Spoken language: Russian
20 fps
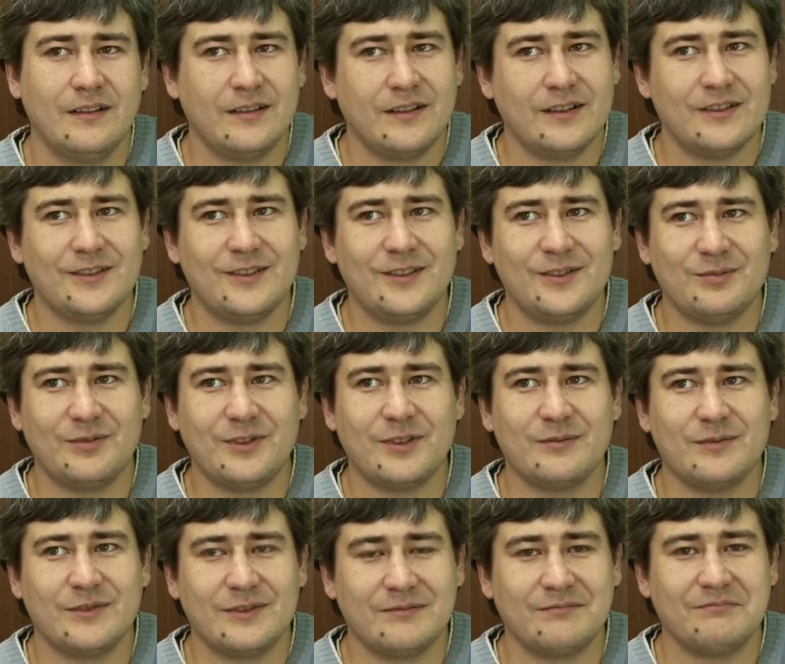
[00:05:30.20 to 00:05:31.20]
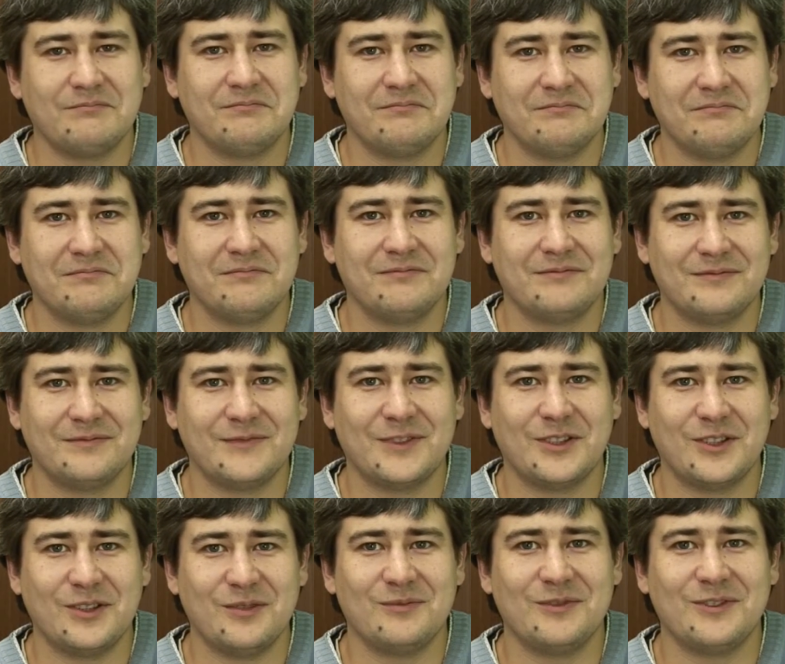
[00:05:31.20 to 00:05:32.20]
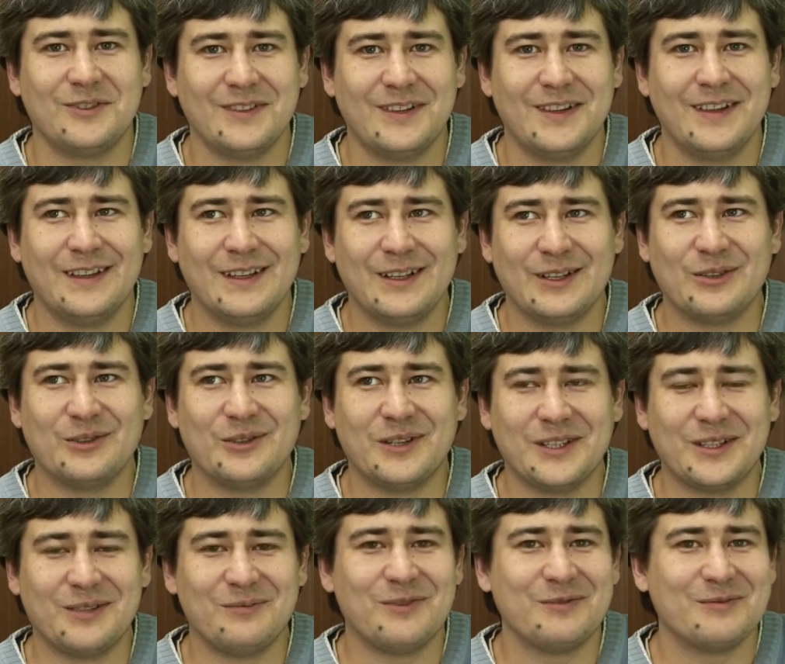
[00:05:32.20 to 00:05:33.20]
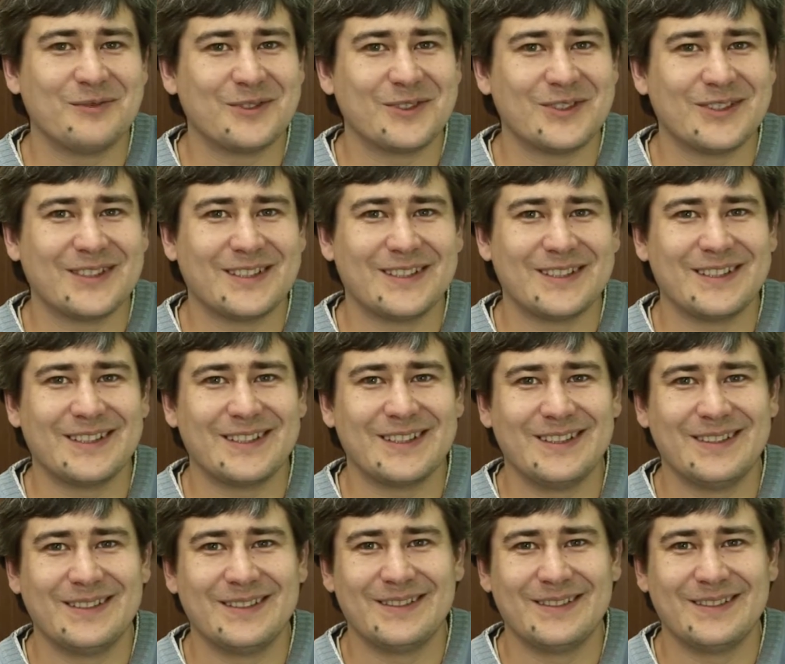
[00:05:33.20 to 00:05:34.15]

А здесь прямо такими кланами, можно сказать.